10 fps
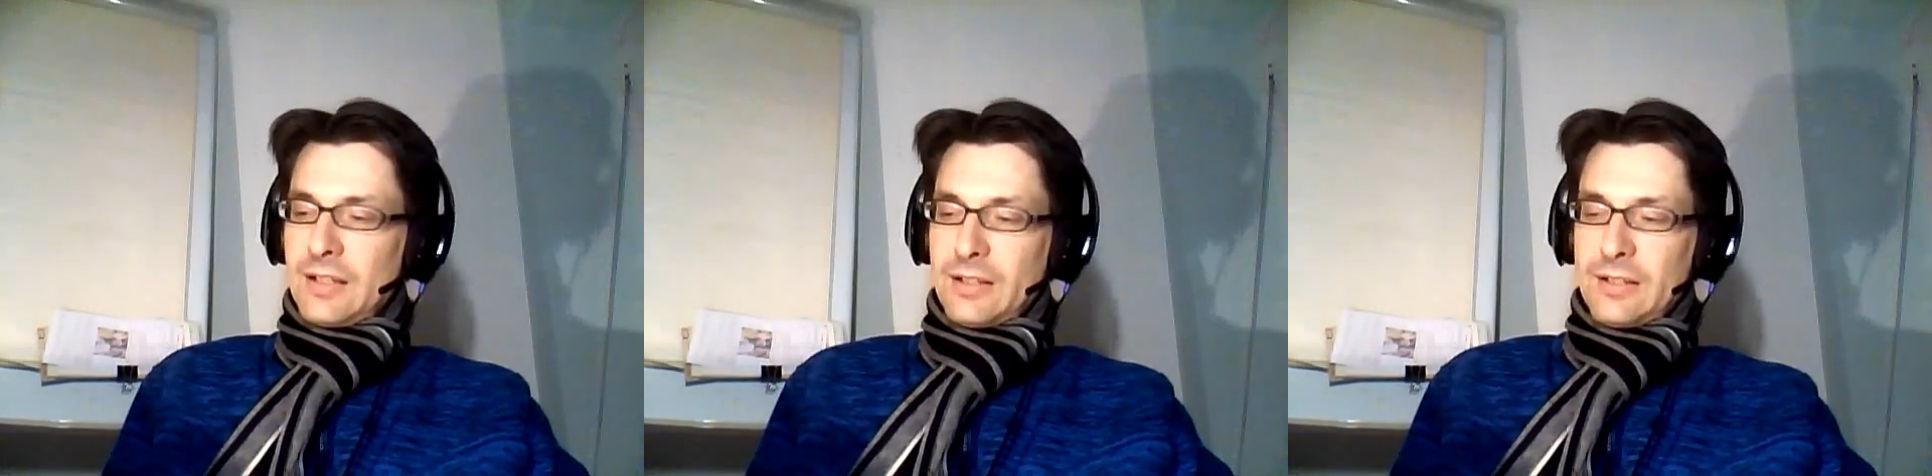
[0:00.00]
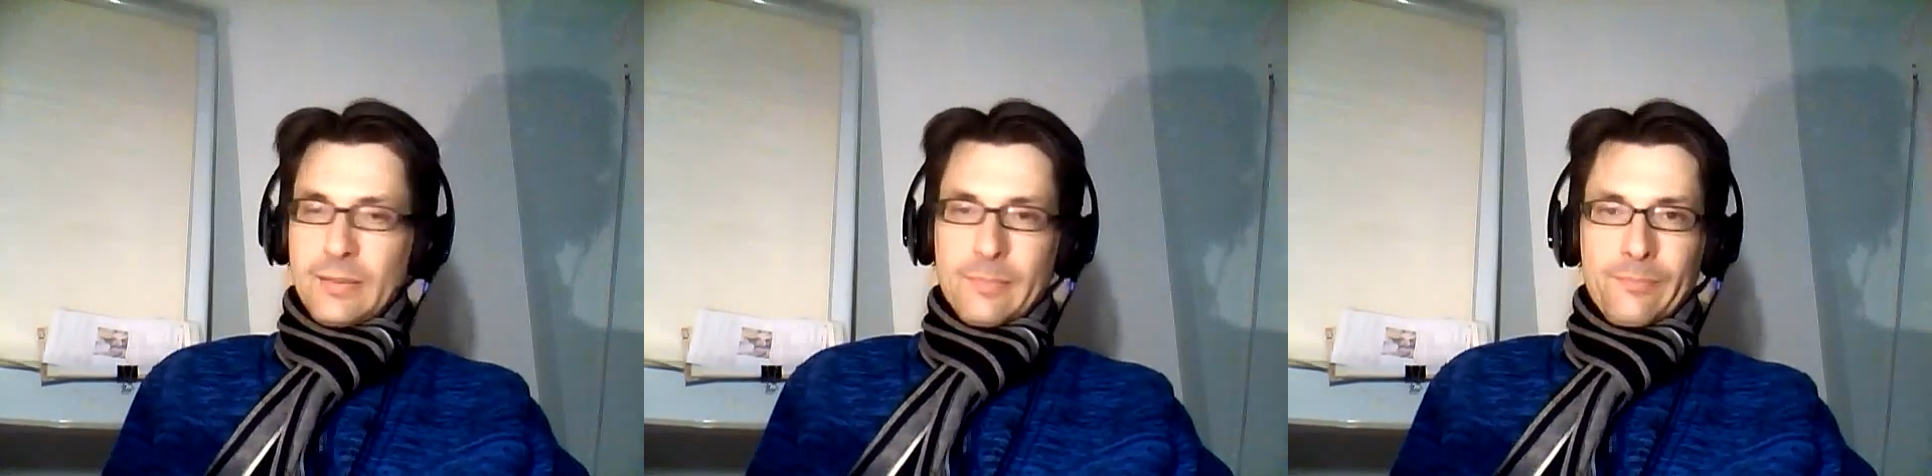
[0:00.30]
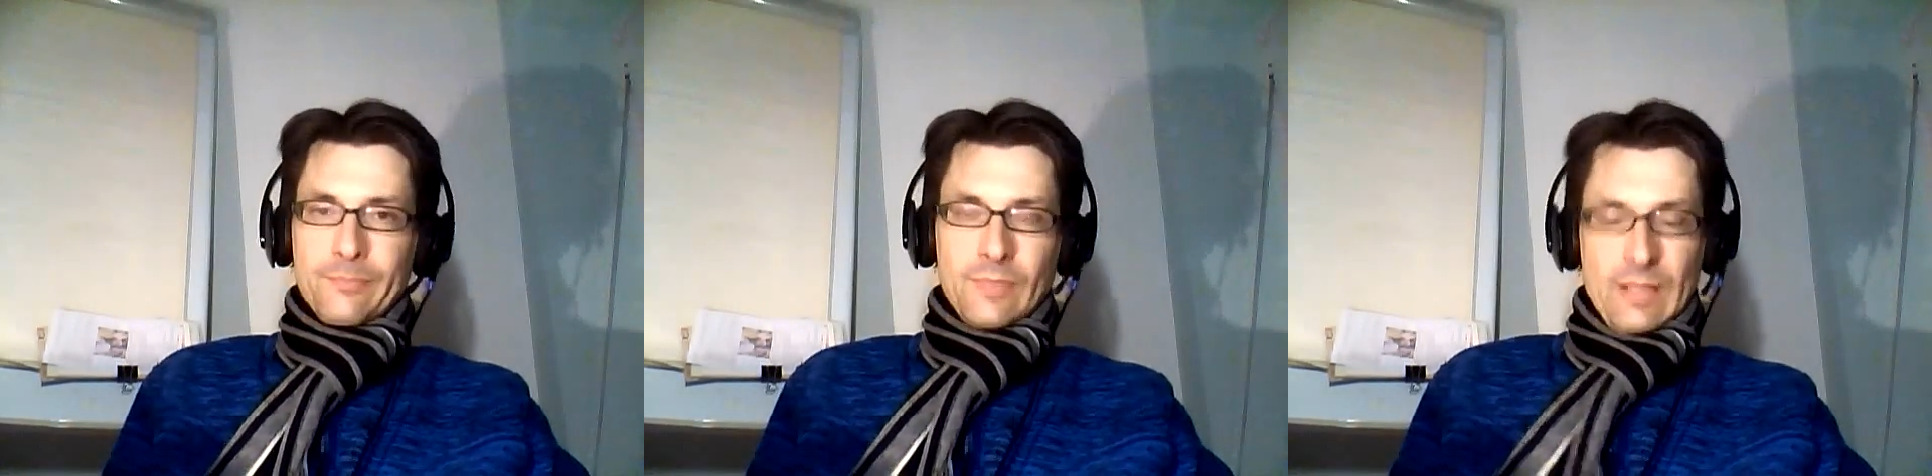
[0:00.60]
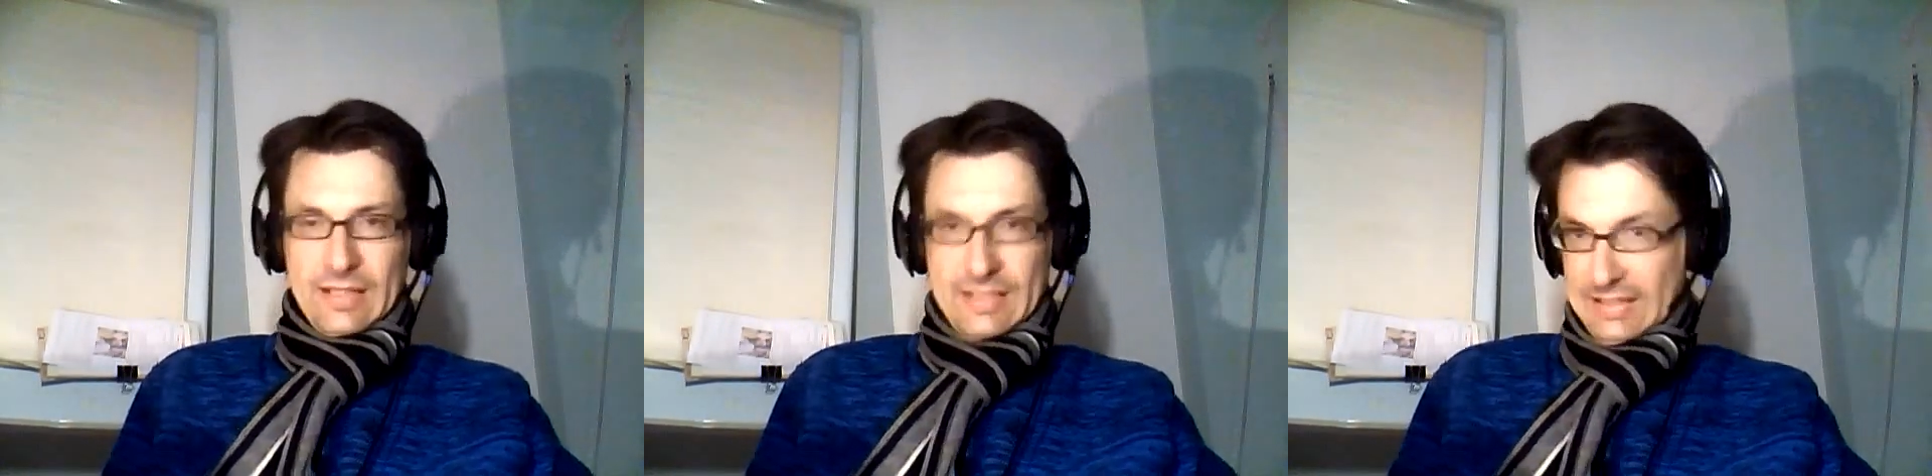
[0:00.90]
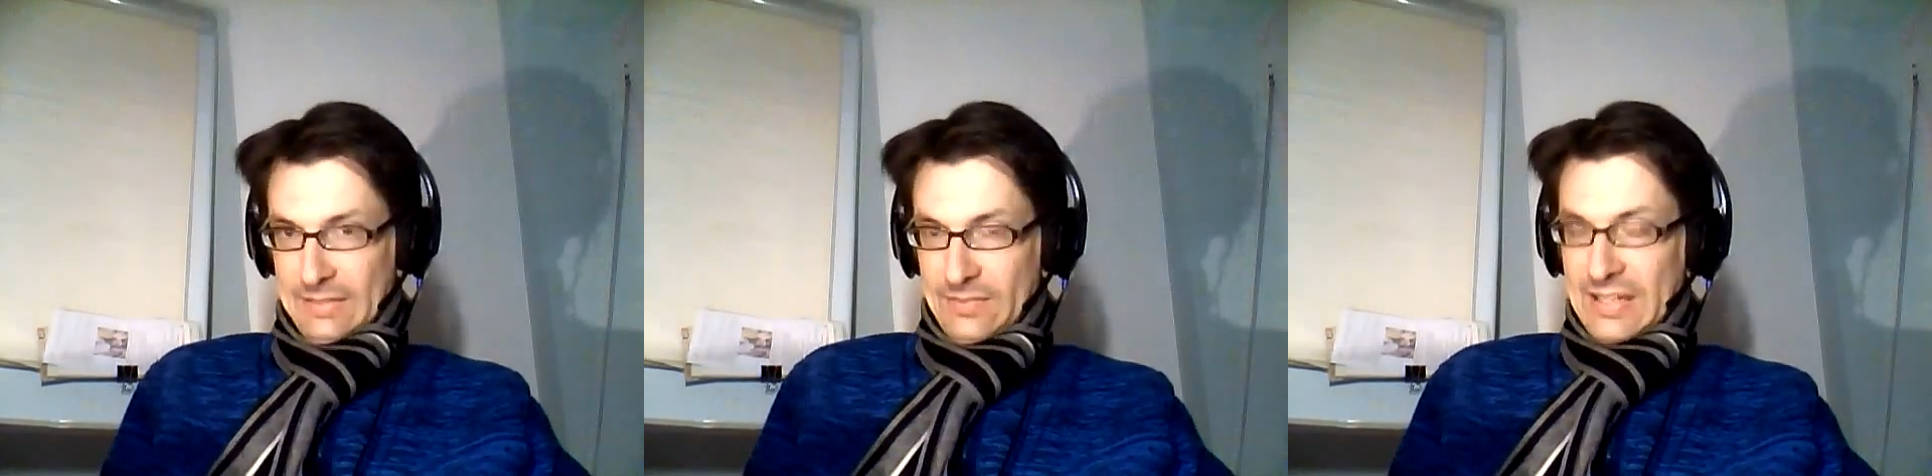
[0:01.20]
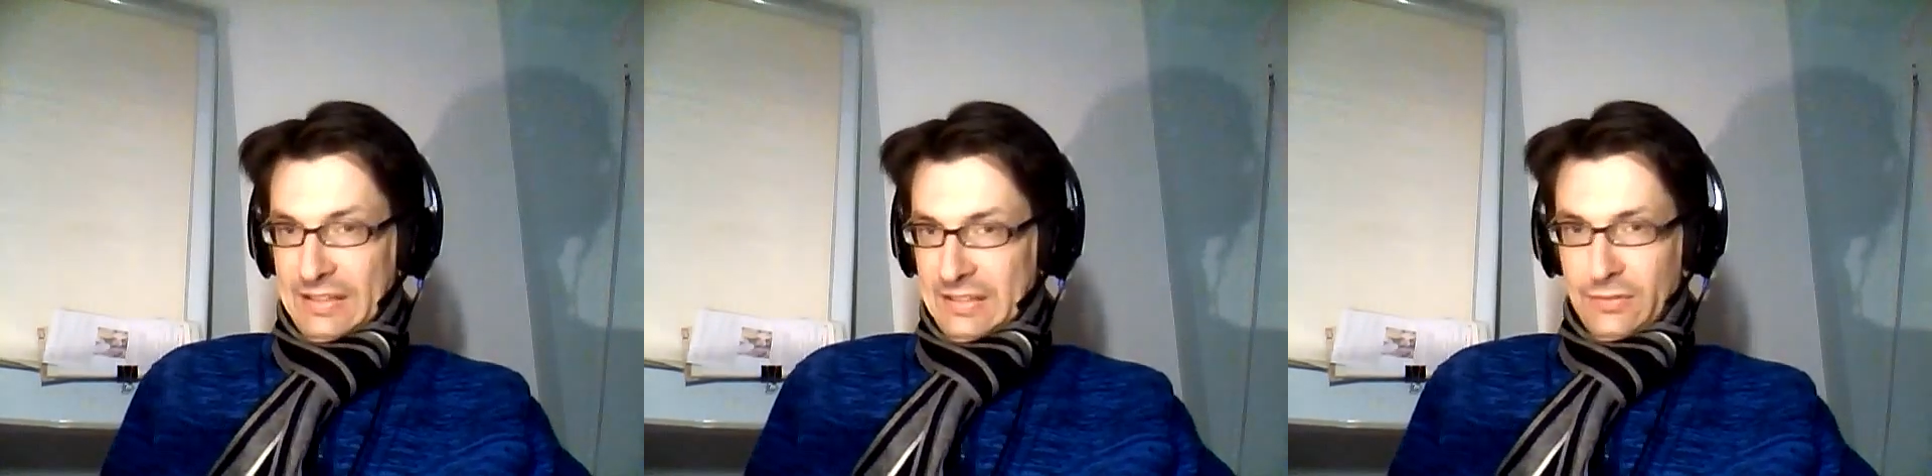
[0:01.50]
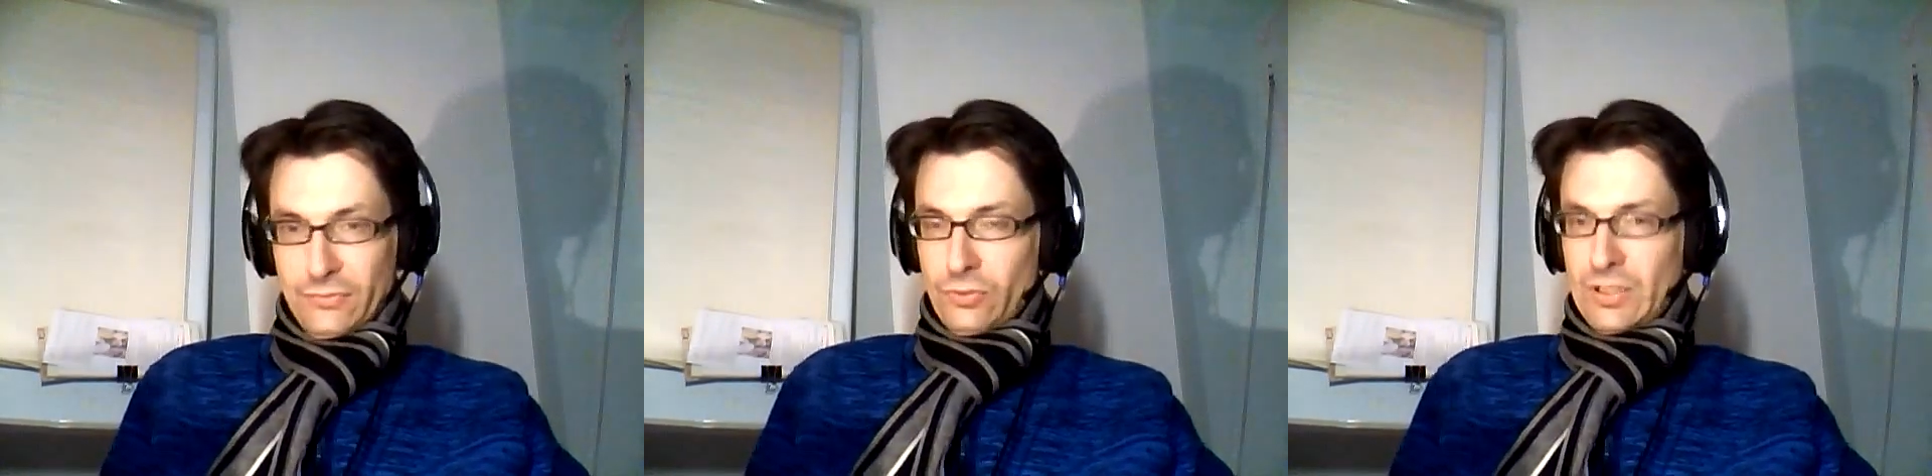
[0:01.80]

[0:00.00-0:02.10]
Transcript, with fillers: ähm, ist eben negativ